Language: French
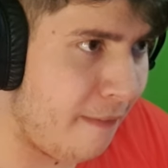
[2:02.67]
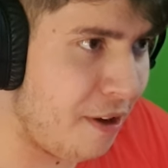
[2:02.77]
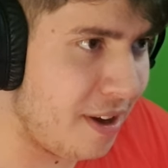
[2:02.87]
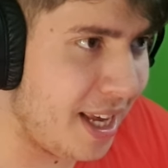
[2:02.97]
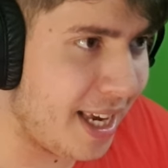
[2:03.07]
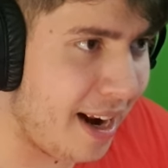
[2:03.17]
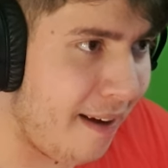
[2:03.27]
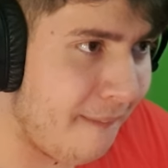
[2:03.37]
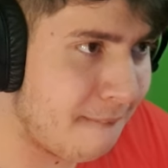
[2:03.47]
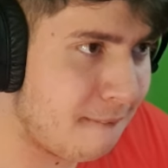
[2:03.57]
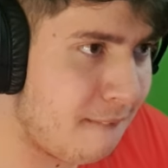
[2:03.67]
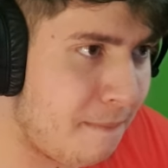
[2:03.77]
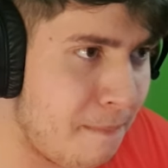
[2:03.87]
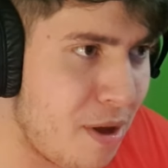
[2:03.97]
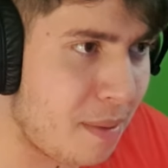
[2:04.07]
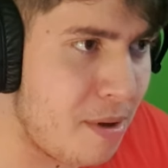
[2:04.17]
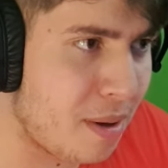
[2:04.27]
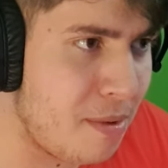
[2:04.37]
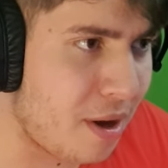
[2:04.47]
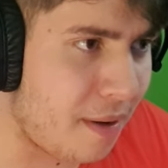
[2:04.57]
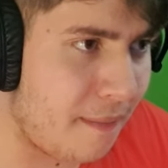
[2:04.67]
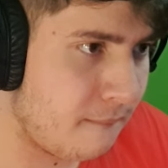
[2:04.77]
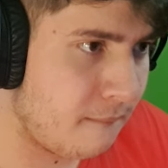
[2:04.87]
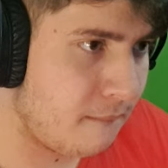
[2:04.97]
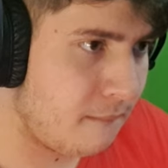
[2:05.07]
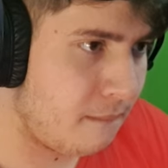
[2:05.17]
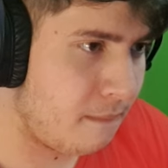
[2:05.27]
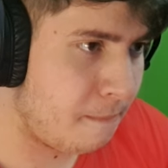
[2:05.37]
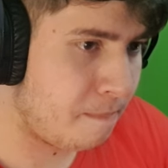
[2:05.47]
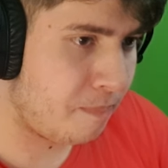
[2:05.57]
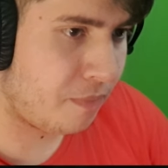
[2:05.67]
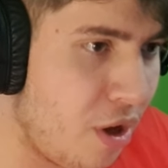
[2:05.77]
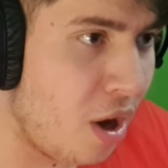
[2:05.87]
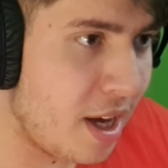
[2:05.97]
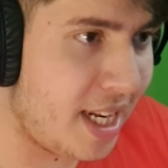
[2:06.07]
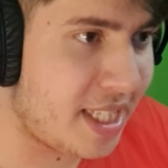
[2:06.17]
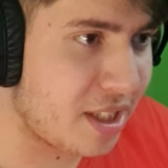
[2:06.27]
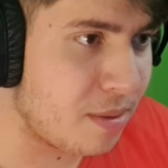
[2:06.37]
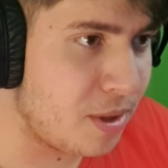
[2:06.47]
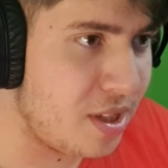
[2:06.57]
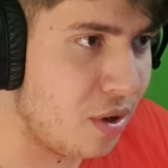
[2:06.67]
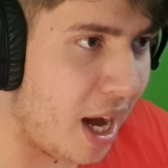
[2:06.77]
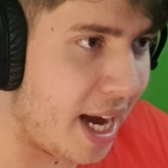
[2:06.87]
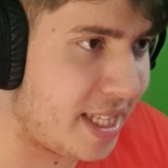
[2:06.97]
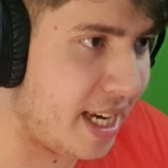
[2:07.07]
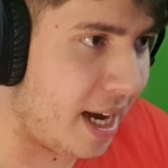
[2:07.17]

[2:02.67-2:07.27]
Non il y a un gars là Meurs meurs meurs non, il a tiré sur mon dino. Arrête